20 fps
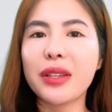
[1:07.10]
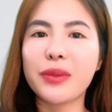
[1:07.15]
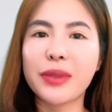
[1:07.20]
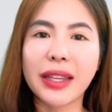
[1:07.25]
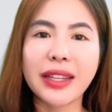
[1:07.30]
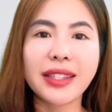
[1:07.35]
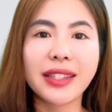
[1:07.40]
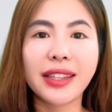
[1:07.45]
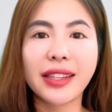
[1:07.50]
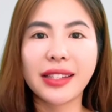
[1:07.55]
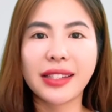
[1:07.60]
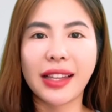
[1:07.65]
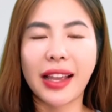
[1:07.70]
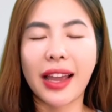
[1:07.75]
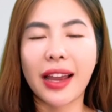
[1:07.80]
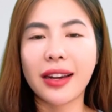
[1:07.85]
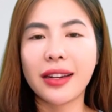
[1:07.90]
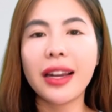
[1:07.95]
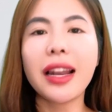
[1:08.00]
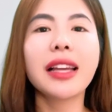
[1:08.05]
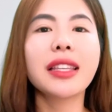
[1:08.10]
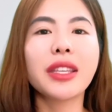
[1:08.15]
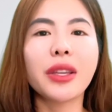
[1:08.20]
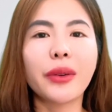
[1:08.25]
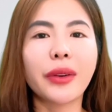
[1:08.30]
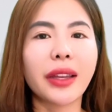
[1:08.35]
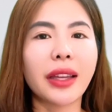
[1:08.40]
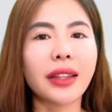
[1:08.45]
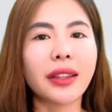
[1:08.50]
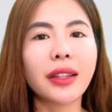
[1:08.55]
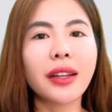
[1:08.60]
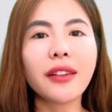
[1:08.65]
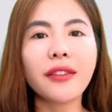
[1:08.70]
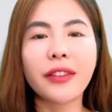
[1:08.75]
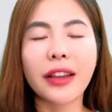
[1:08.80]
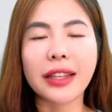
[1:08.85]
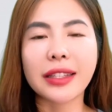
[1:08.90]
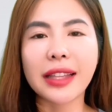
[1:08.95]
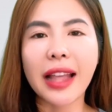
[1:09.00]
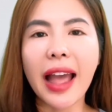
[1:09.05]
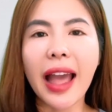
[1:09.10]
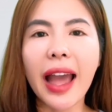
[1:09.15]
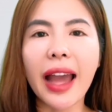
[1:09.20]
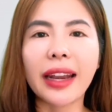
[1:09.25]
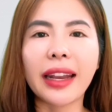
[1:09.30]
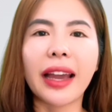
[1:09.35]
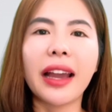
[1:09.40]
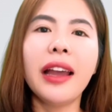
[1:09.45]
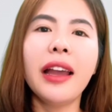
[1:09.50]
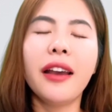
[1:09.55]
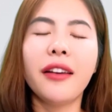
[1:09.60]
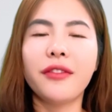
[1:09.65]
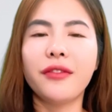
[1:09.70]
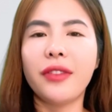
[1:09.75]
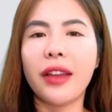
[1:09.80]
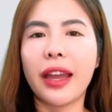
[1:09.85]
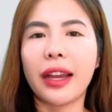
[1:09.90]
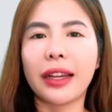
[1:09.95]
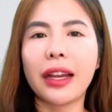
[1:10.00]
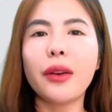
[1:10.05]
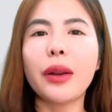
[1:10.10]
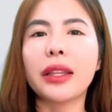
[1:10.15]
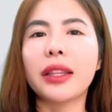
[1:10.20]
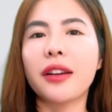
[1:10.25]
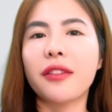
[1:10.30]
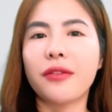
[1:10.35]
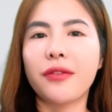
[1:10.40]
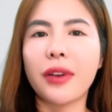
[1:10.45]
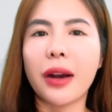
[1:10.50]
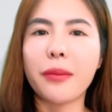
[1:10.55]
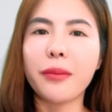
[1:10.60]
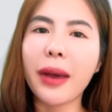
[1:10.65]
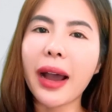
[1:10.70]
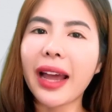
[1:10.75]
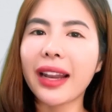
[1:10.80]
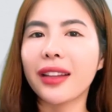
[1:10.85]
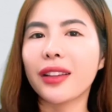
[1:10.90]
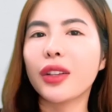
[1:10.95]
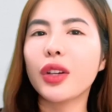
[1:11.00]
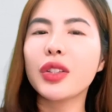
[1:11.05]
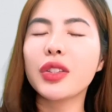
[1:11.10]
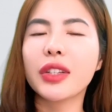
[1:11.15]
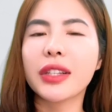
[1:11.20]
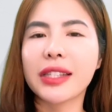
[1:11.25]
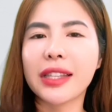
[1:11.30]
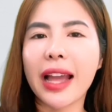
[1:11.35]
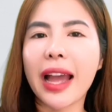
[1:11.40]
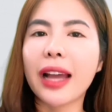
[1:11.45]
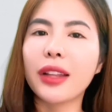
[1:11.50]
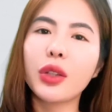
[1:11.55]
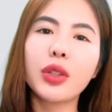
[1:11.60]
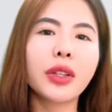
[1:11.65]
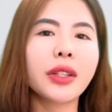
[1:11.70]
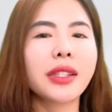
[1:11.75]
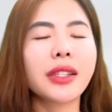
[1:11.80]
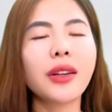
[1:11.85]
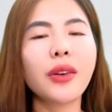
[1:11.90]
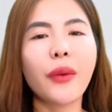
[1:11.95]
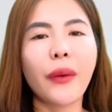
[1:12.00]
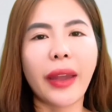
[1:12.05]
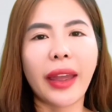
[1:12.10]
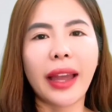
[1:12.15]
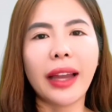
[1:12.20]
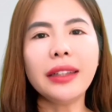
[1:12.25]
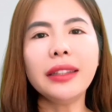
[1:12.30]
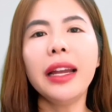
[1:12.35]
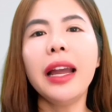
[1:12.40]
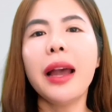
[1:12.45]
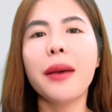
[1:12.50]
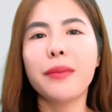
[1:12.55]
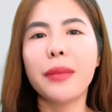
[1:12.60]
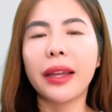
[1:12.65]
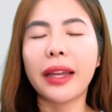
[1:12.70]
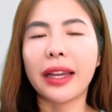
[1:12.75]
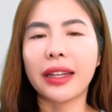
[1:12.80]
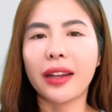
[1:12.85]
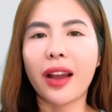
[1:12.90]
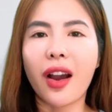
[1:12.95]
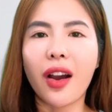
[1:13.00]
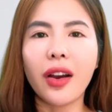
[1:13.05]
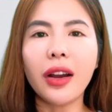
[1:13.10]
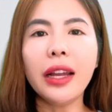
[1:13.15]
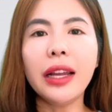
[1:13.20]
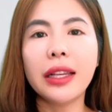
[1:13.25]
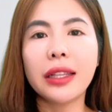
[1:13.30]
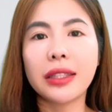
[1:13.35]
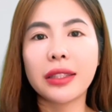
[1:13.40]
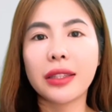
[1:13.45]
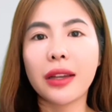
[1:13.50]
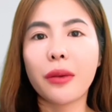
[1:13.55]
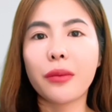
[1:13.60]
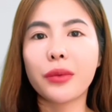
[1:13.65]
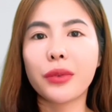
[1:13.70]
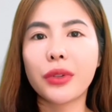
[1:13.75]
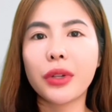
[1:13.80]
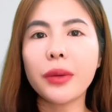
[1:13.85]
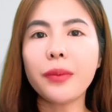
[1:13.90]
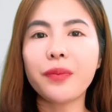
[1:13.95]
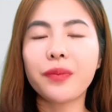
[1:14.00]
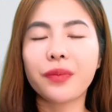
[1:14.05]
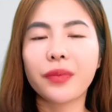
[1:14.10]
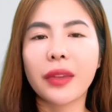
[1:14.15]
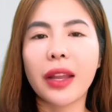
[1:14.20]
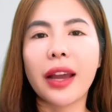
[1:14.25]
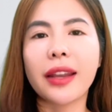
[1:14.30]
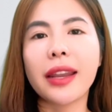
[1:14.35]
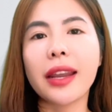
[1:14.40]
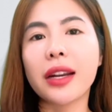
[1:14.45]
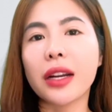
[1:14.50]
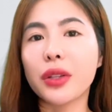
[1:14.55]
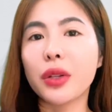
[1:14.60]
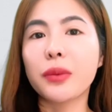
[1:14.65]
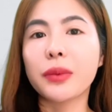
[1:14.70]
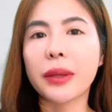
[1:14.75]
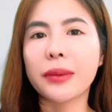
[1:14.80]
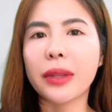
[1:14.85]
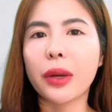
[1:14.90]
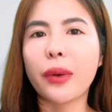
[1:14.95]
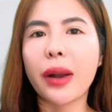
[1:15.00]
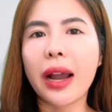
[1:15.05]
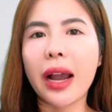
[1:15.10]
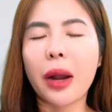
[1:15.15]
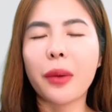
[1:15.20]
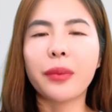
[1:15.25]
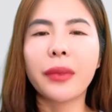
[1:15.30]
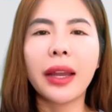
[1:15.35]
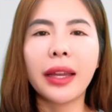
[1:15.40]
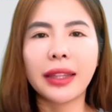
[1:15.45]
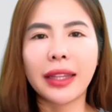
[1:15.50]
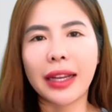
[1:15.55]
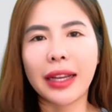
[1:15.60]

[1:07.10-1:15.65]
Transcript: bác Nhung sẽ chia sẻ rất là nhiều kiến thức về da nè, về các loại thực phẩm ăn tốt cho da, tốt cho sức khỏe. Bên cạnh đó, trong group à, DR Nhung tham gia khoa học